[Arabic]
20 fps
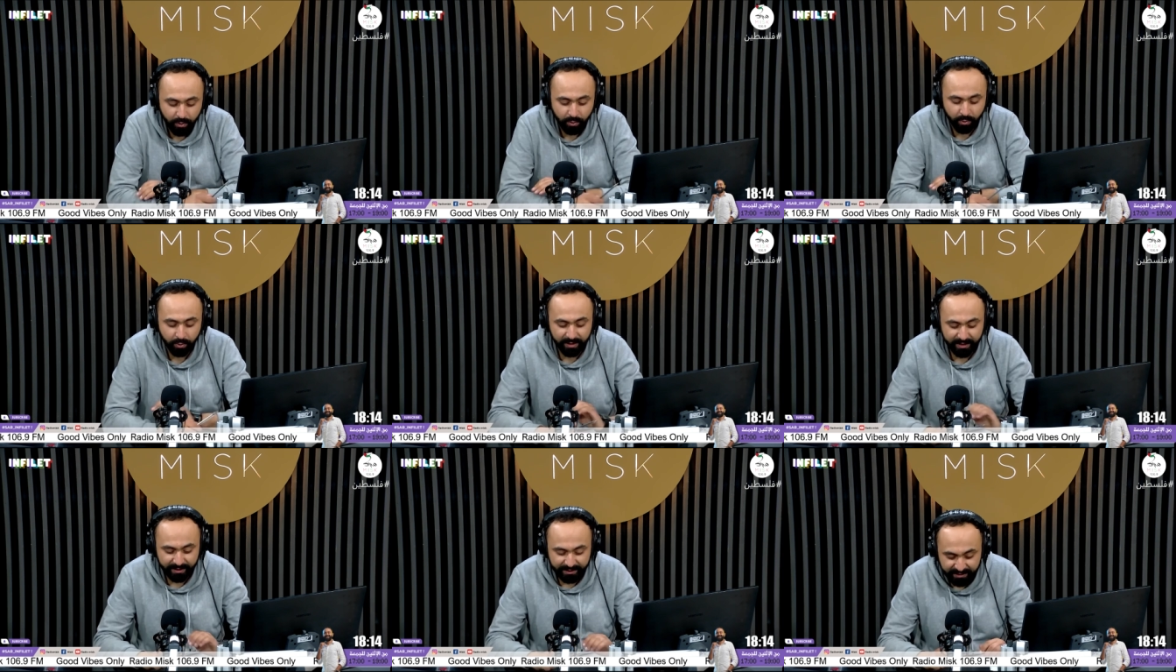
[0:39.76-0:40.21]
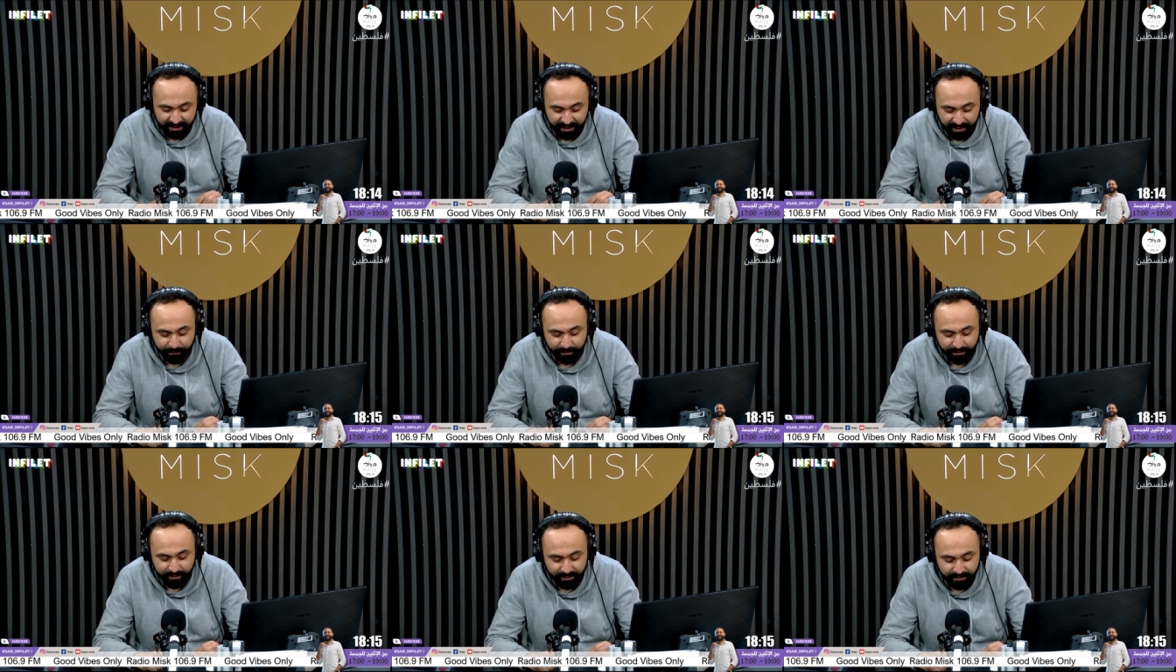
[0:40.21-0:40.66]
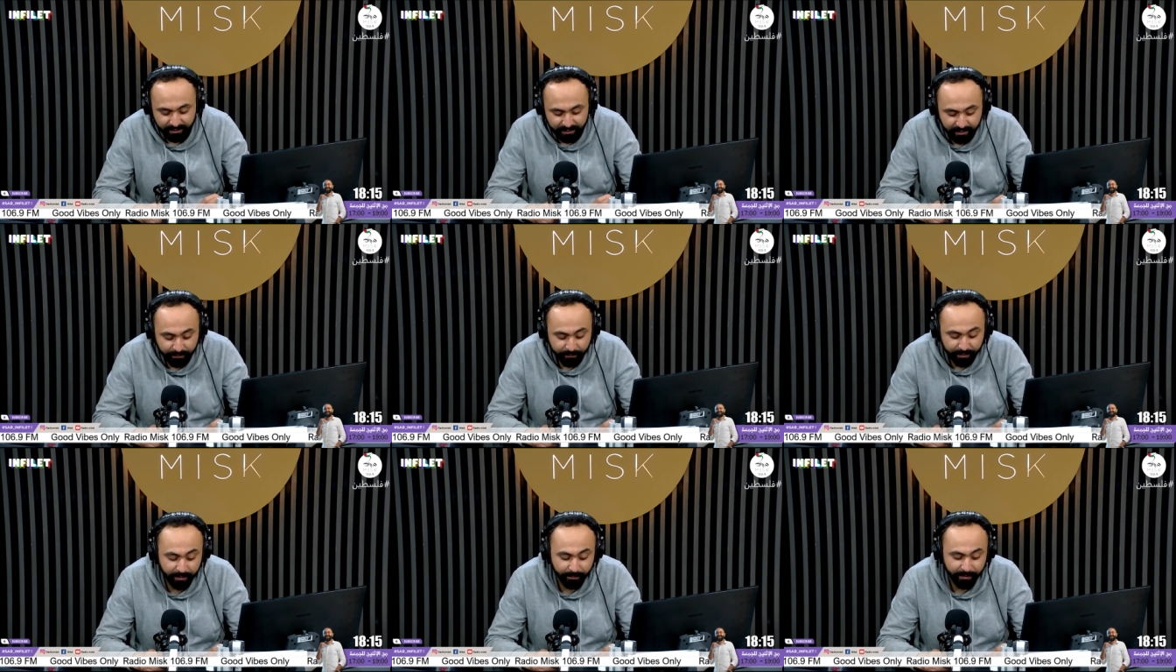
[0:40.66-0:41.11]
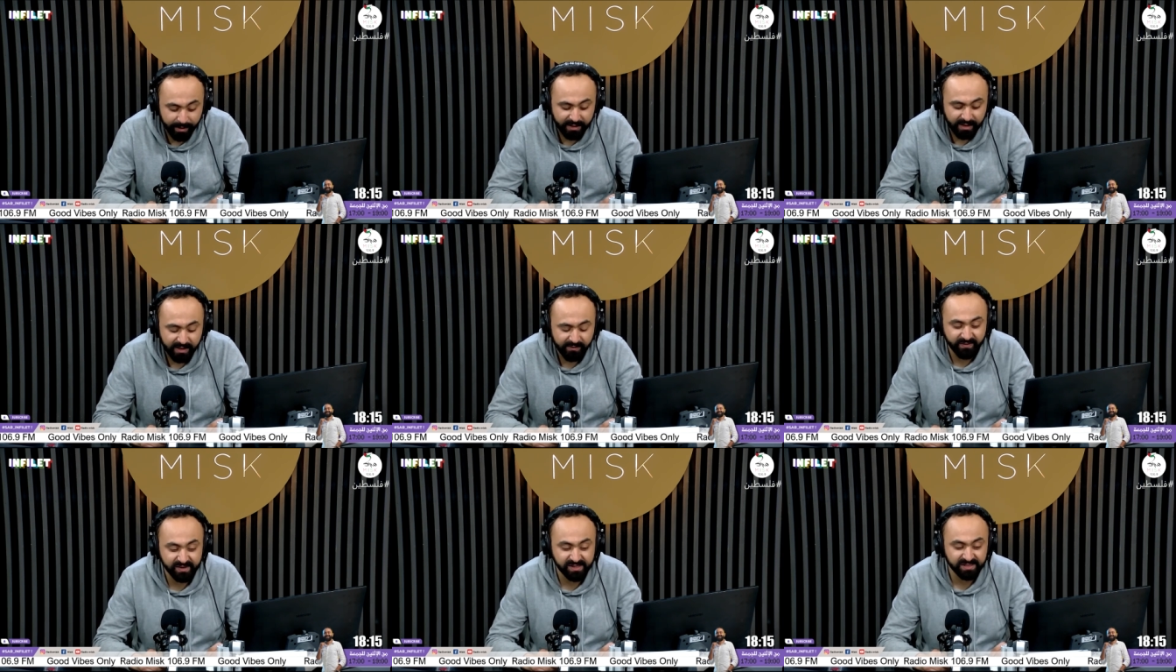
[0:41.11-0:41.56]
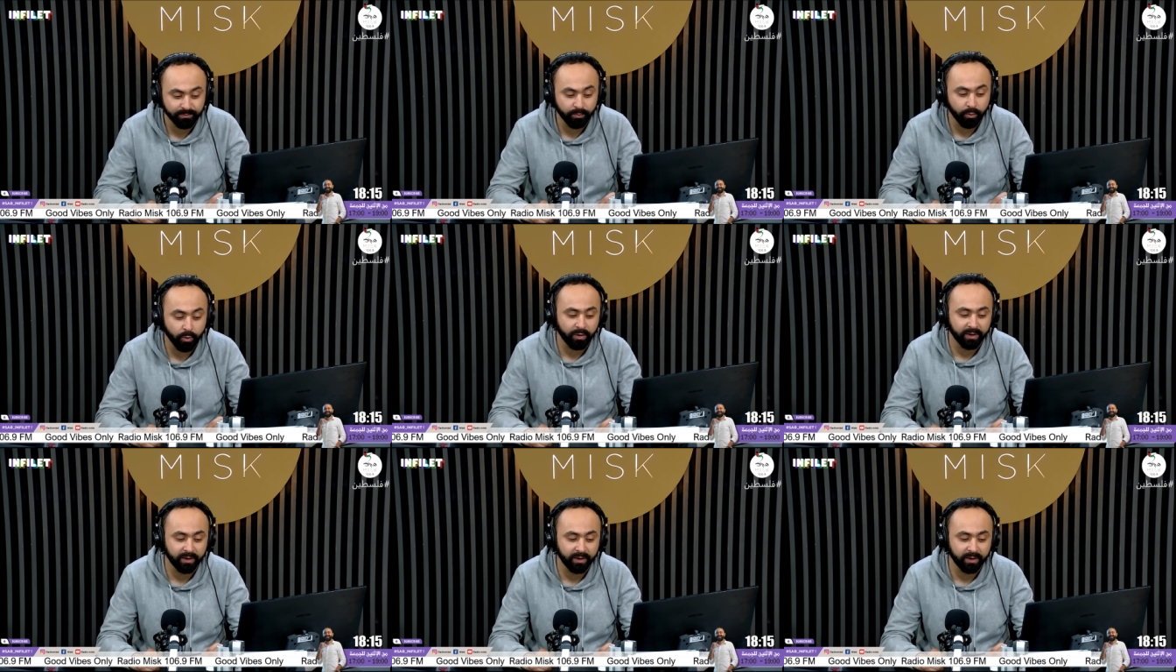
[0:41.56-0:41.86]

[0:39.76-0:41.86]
ونقبل بابا على الفيسبوك